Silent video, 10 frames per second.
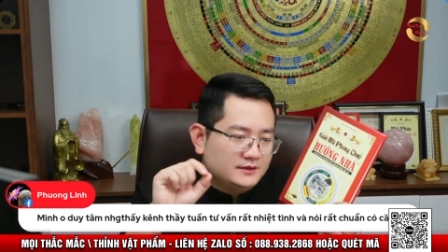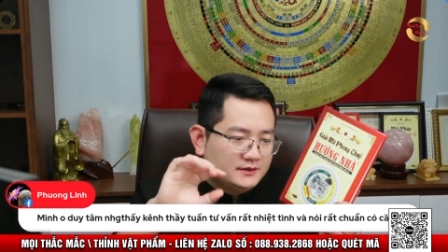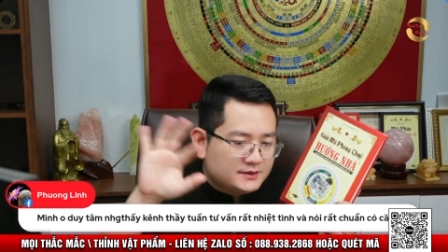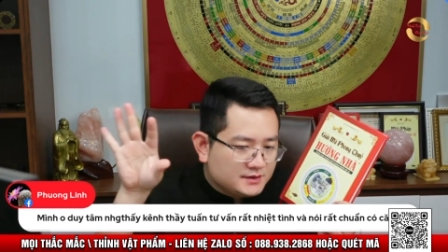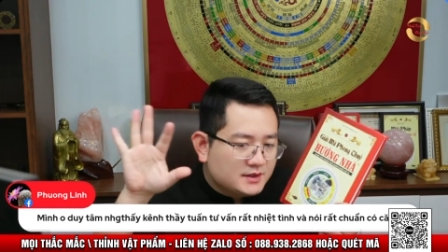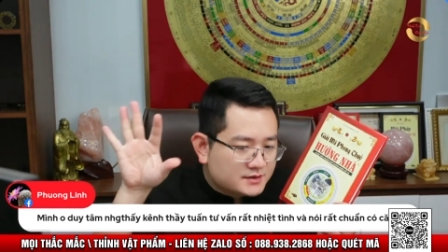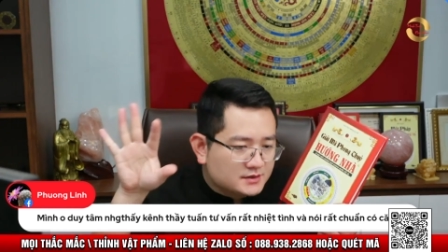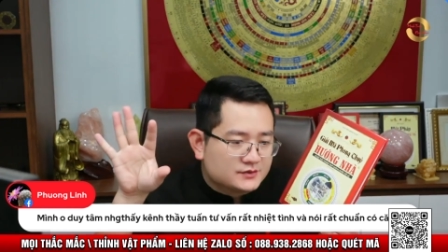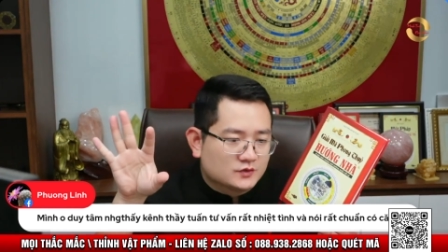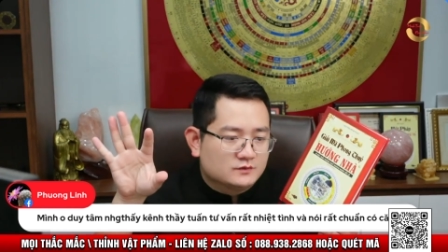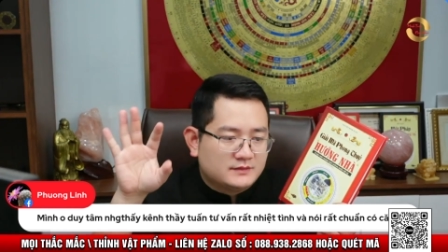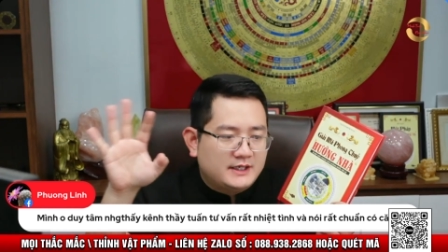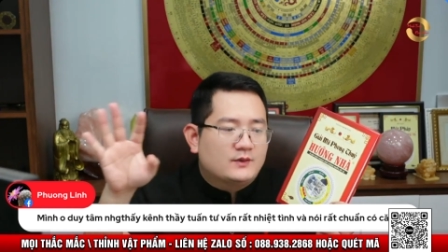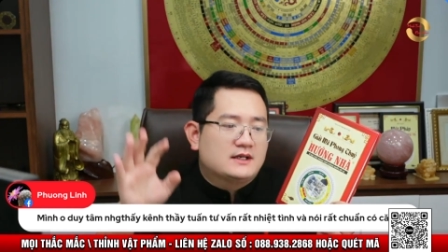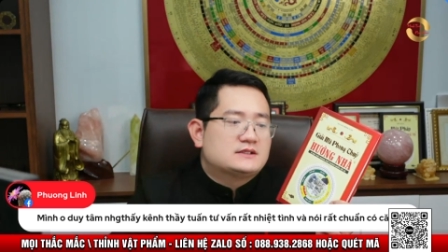chưa sử dụng để
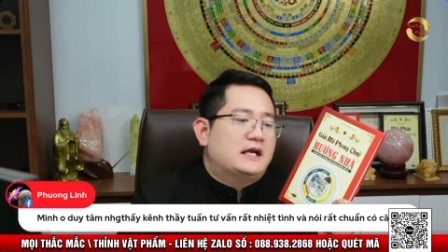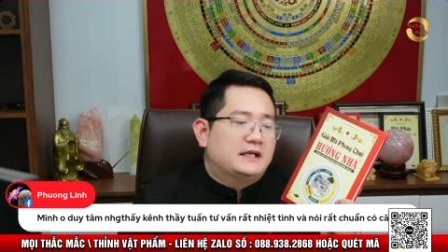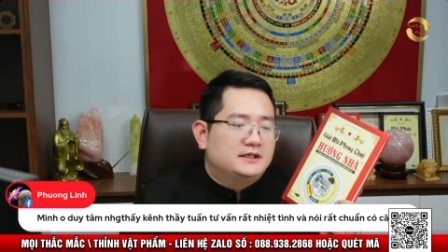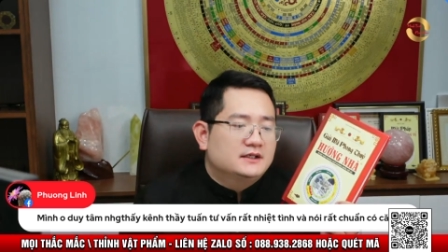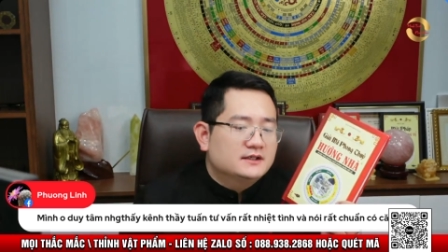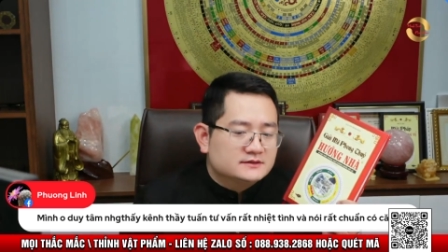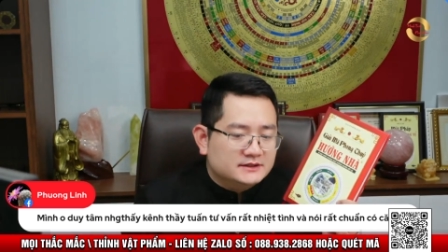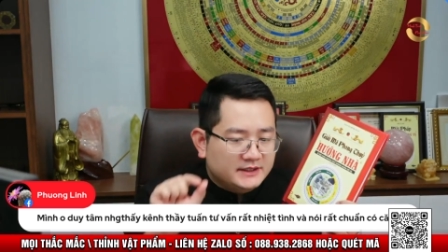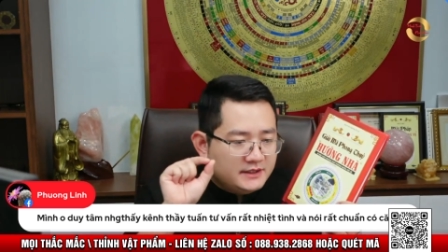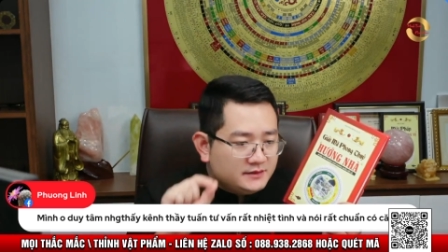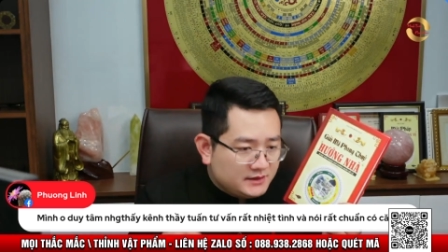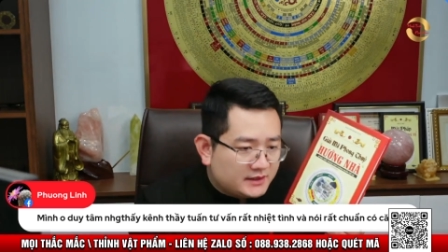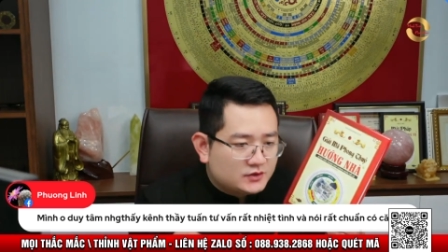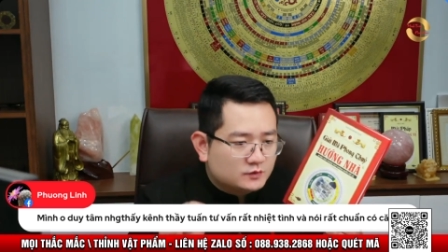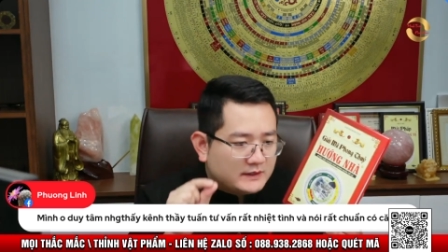hóa giải thì ít nhất
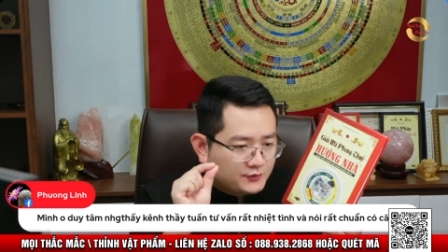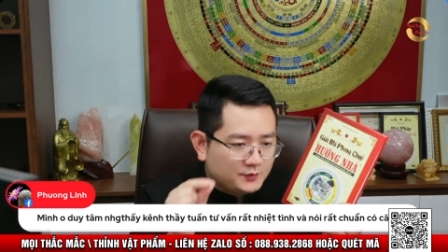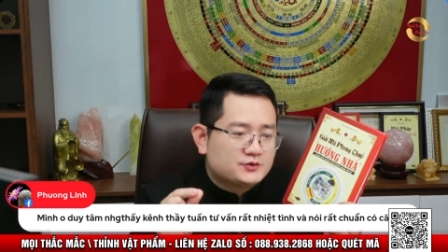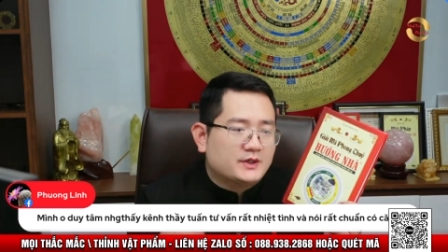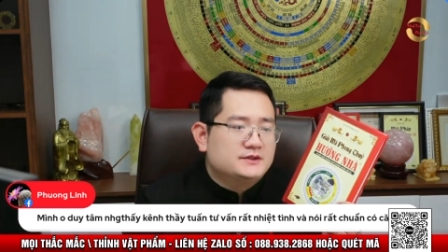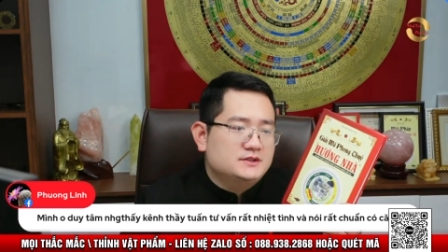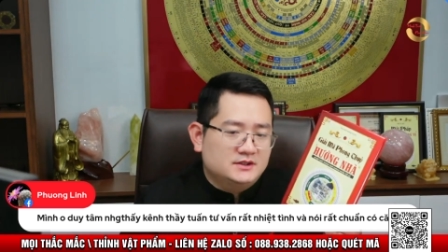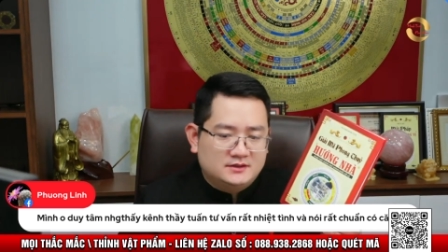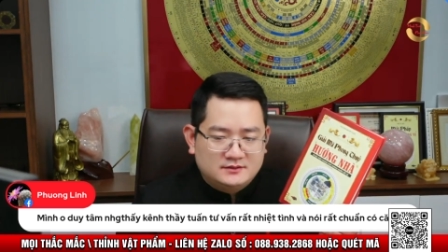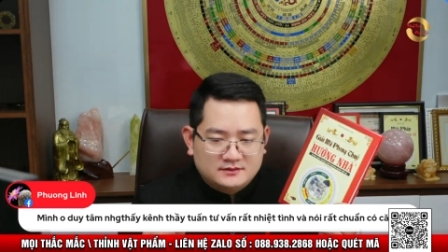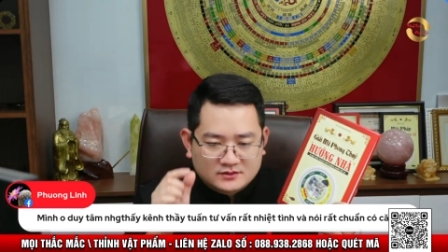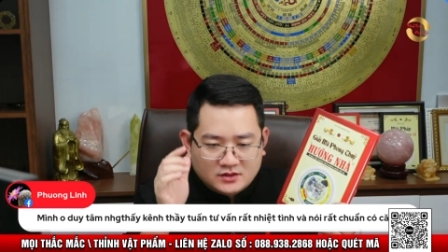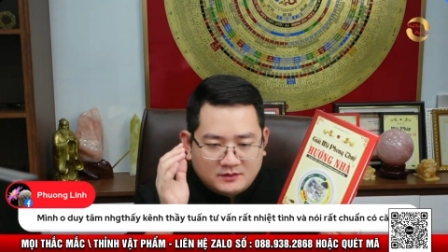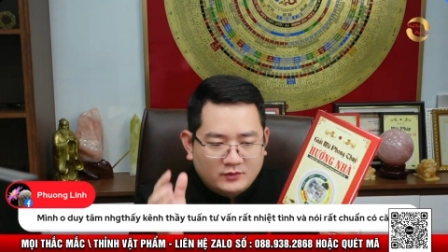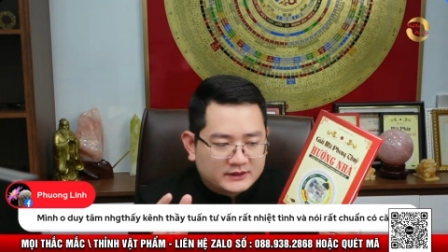cũng đã giúp anh chị có
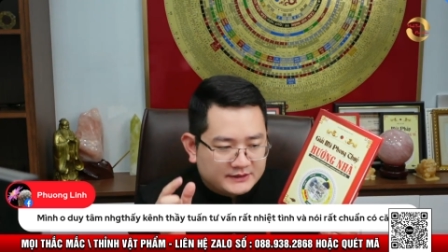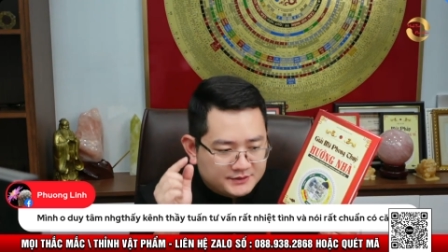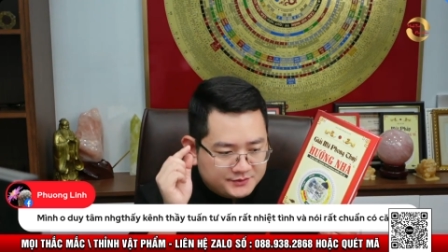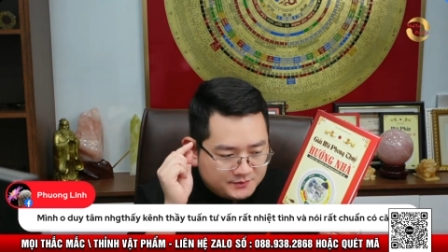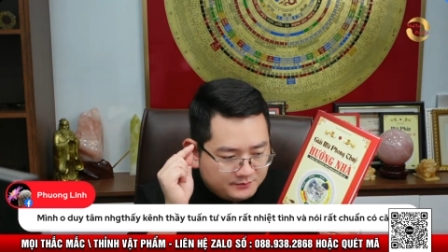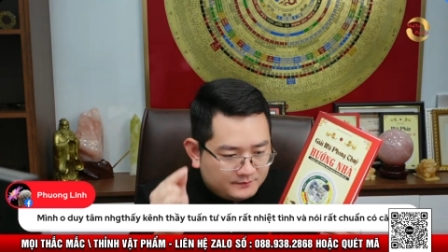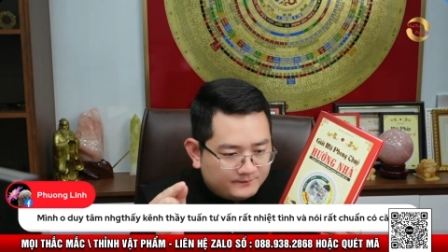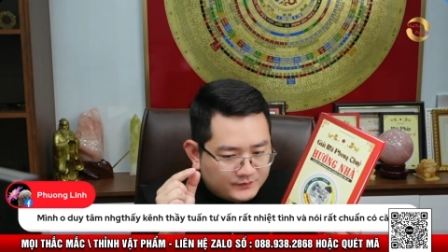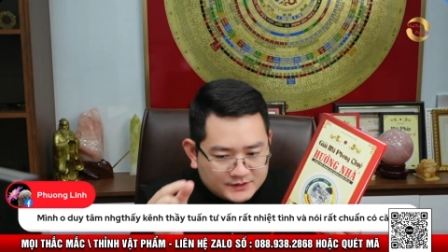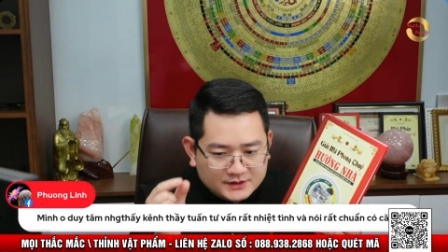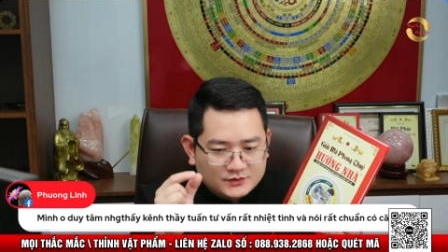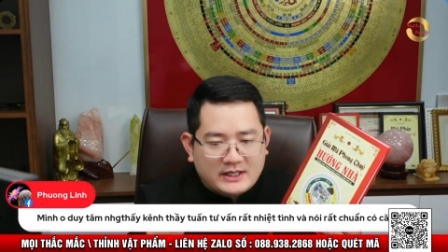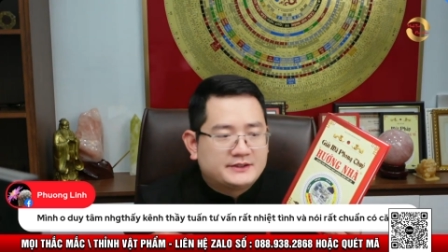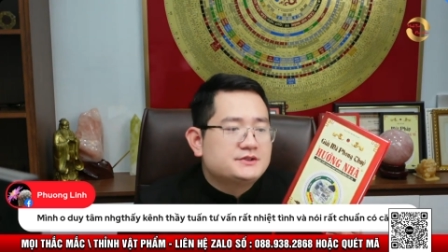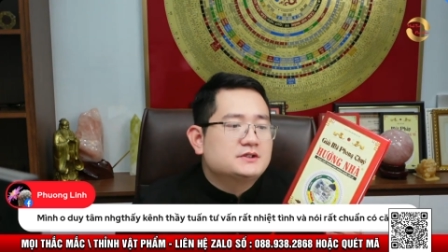một cái sự dự đoán
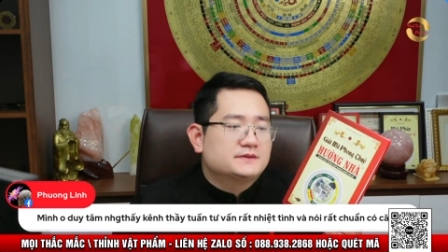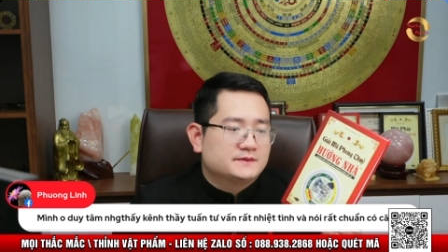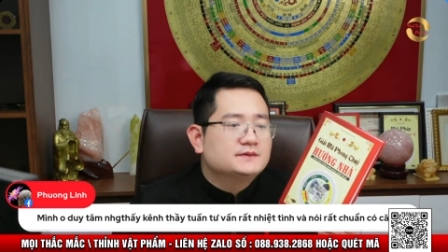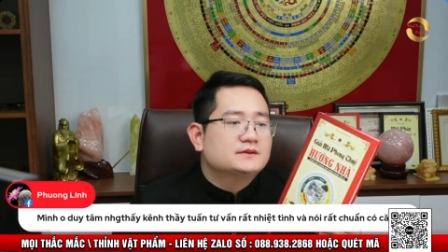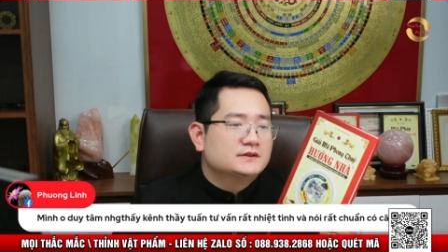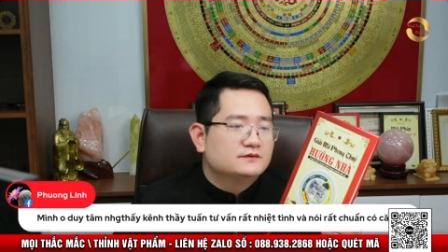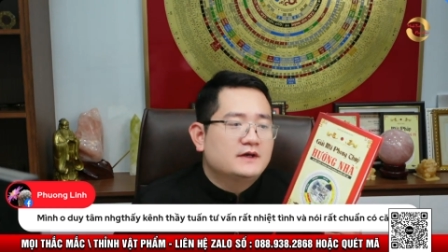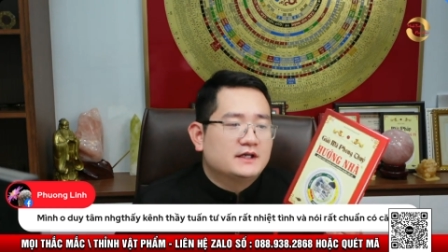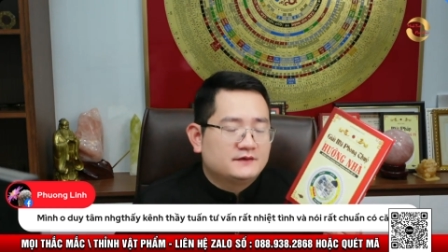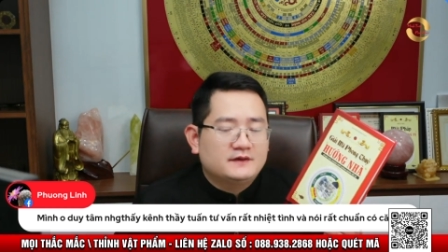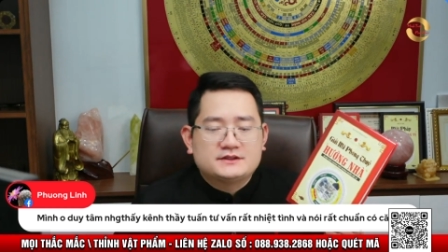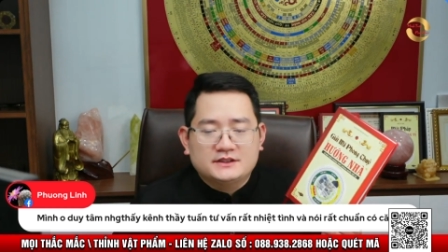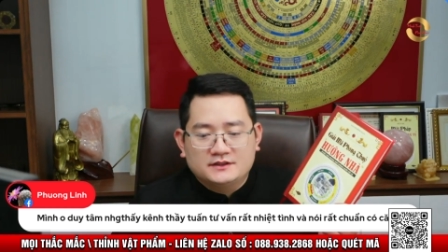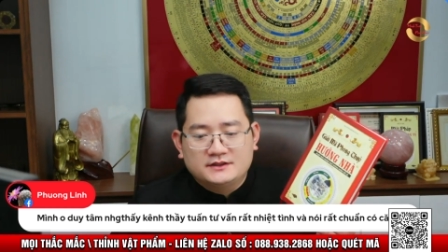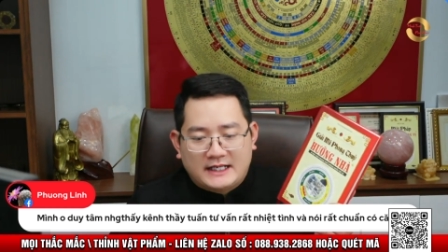trước về cái vận
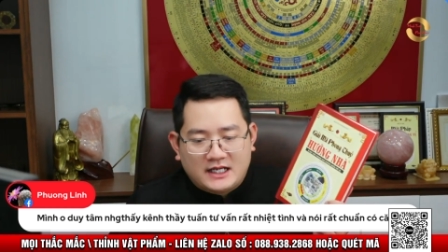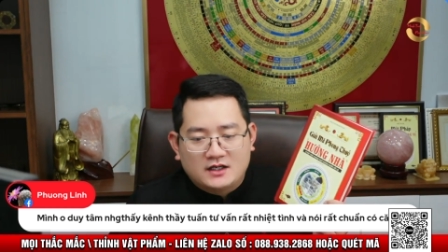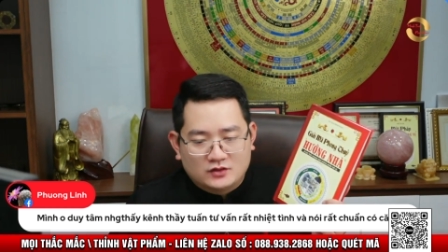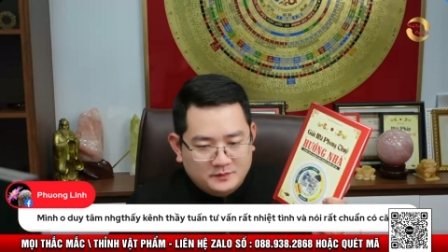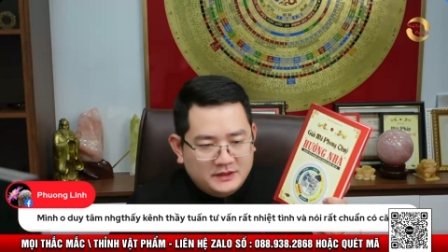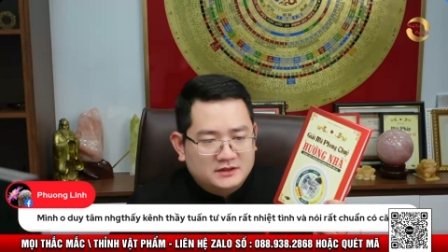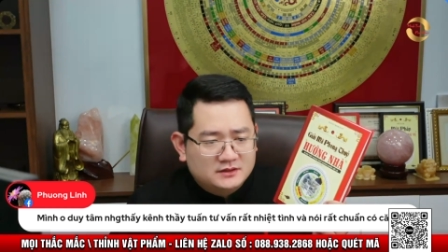trình nhà ở của mình